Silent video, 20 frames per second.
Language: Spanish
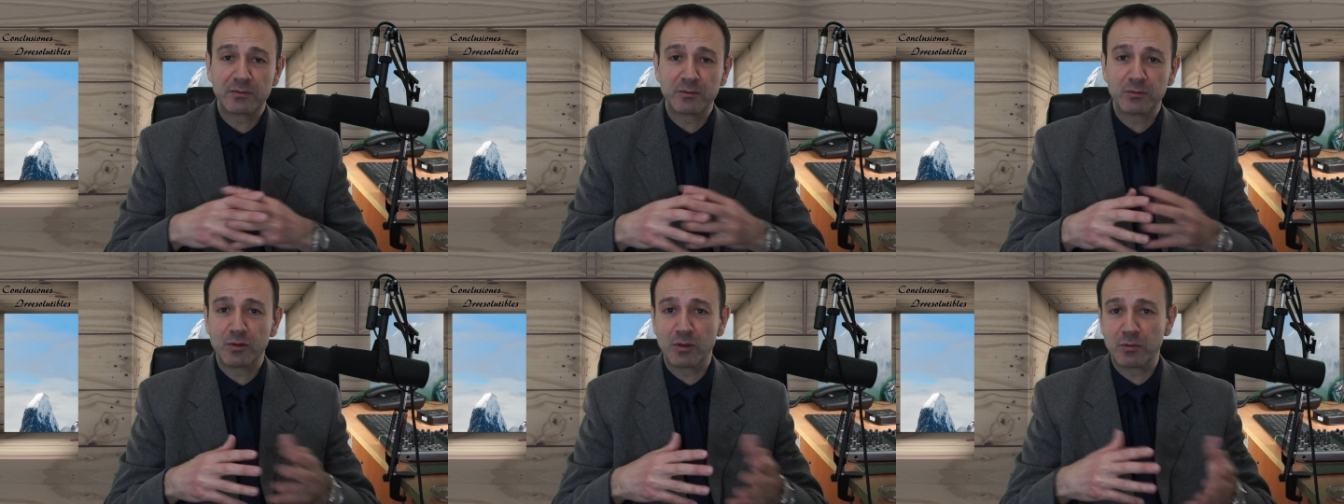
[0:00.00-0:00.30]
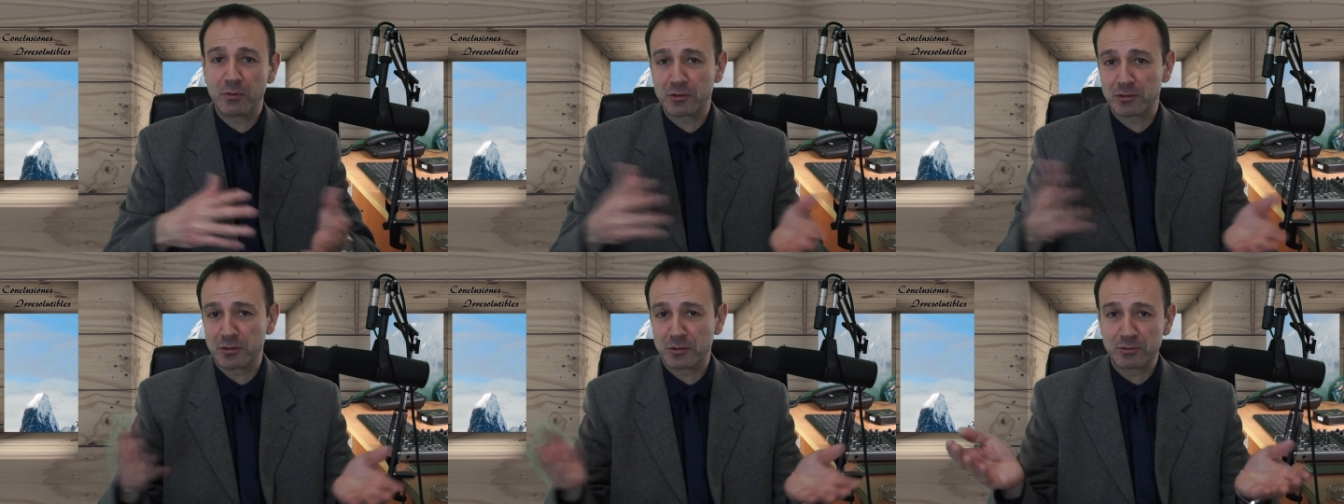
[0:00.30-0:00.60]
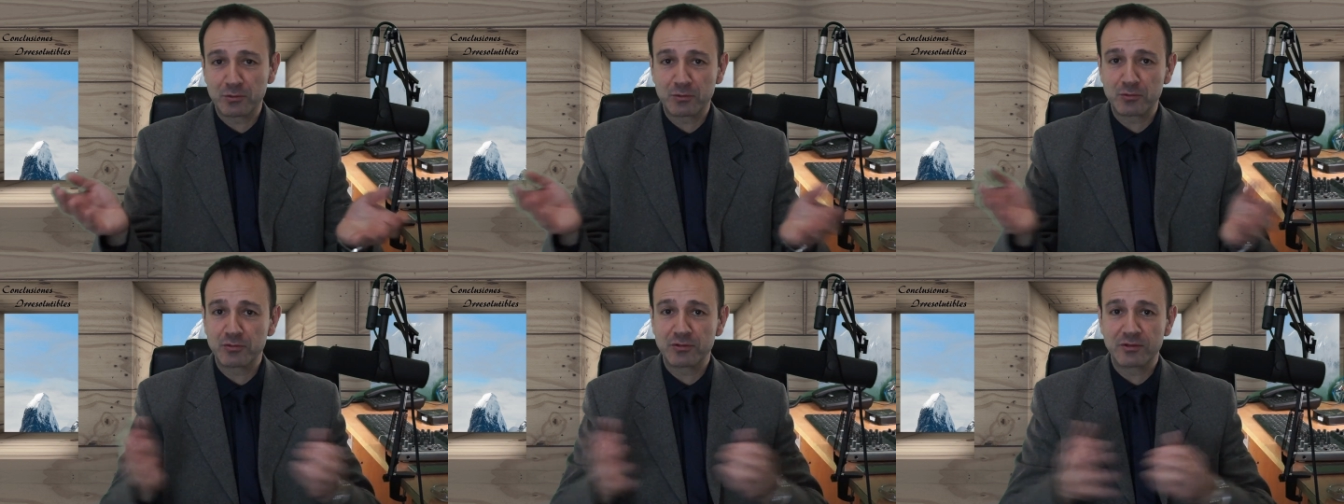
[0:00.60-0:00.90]
uno de
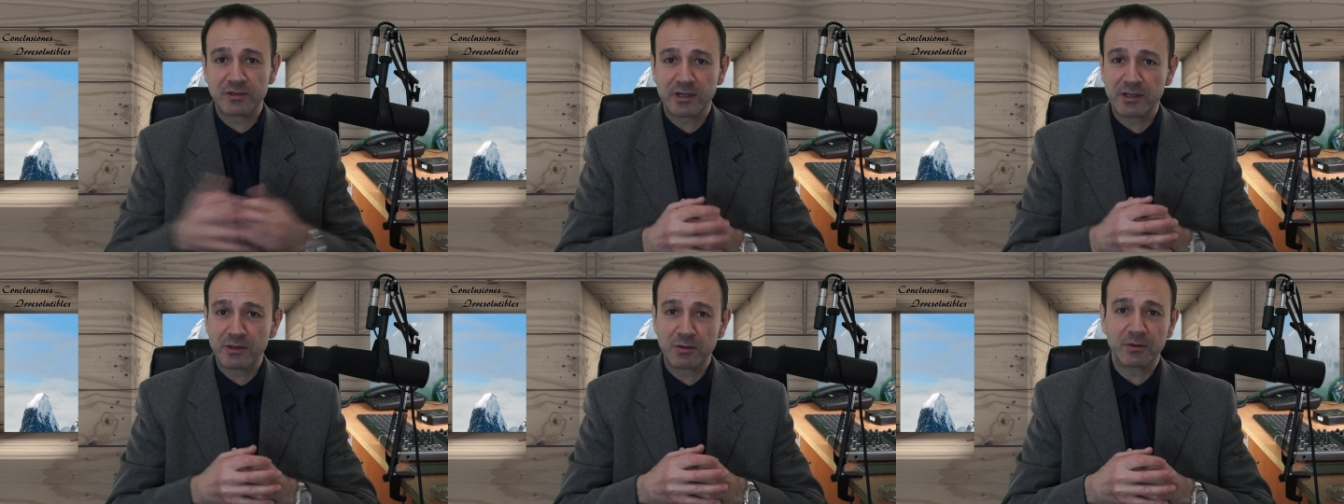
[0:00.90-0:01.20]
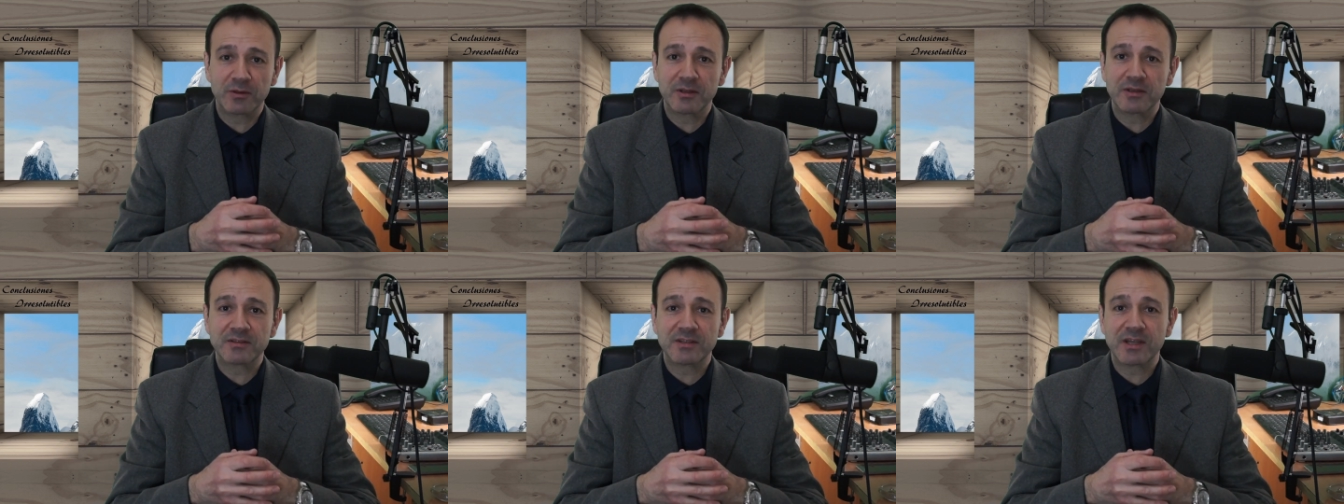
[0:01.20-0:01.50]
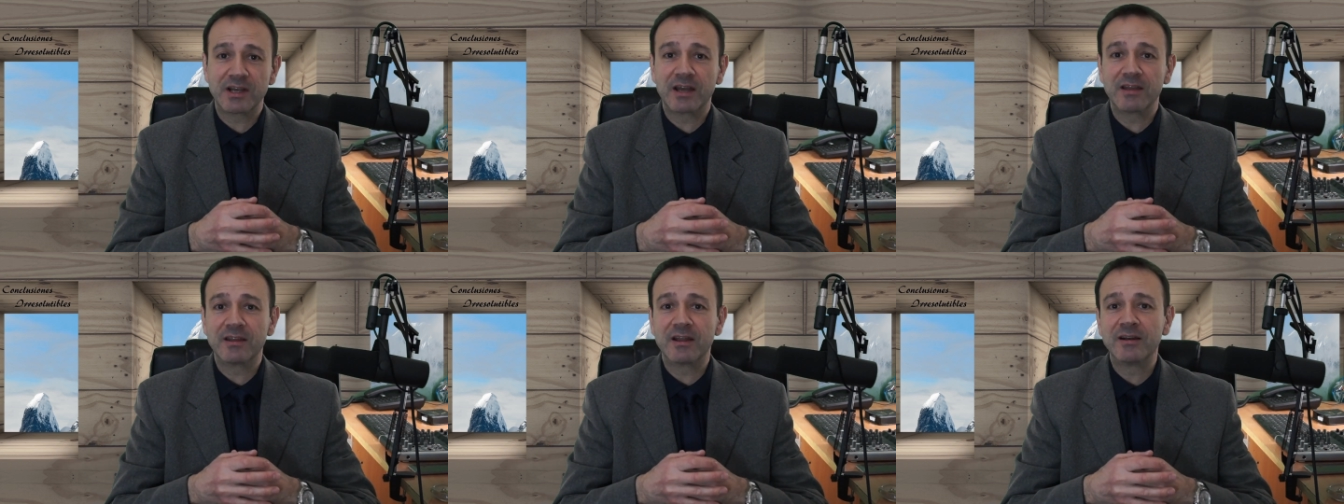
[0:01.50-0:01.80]
vosotros, un seguidor de
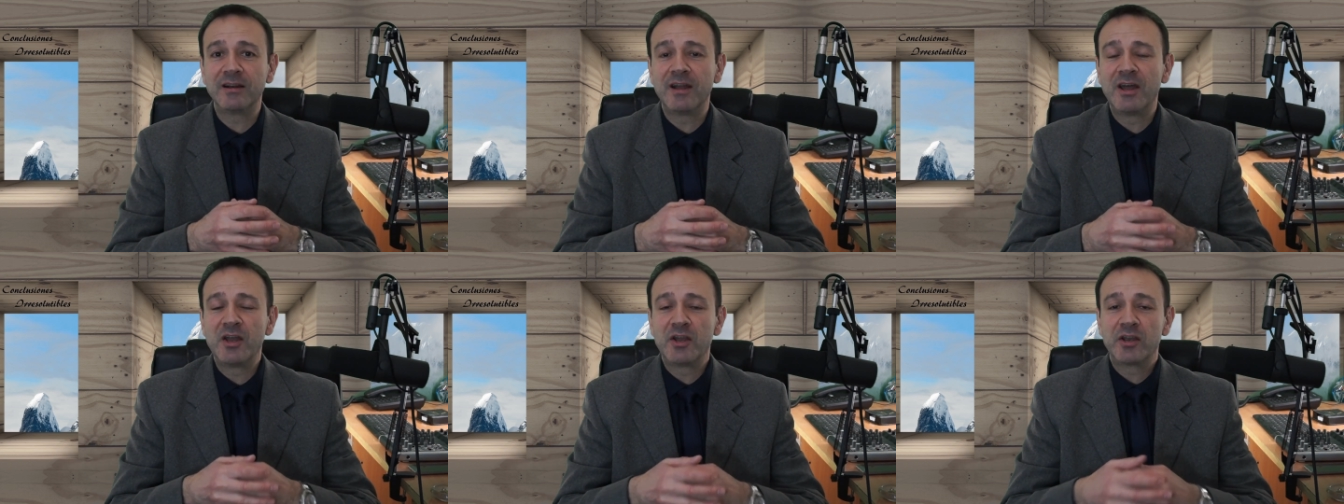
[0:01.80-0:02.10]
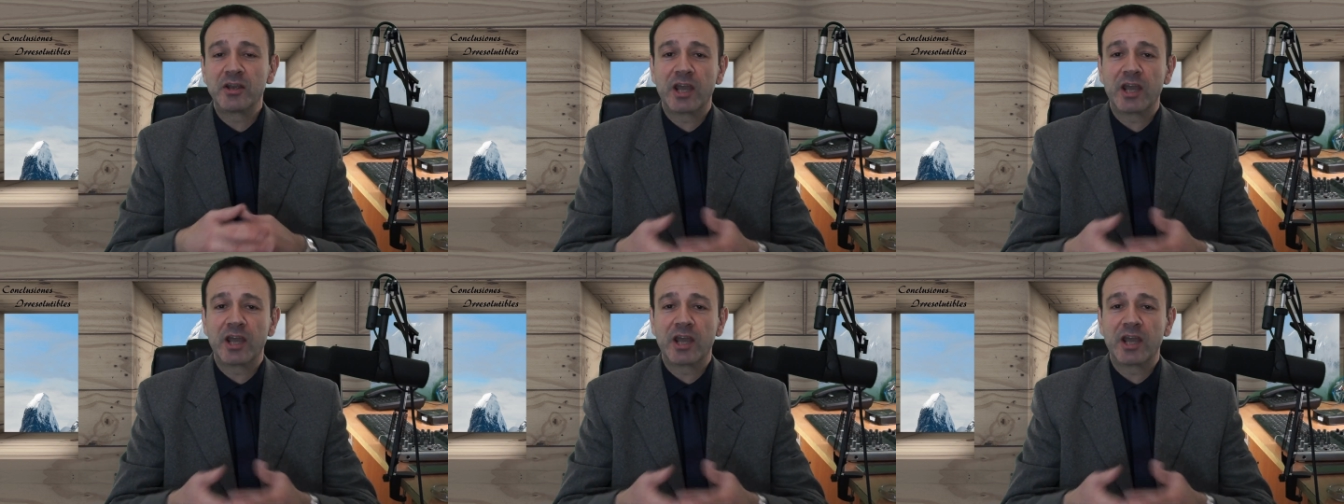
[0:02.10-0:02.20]
este canal,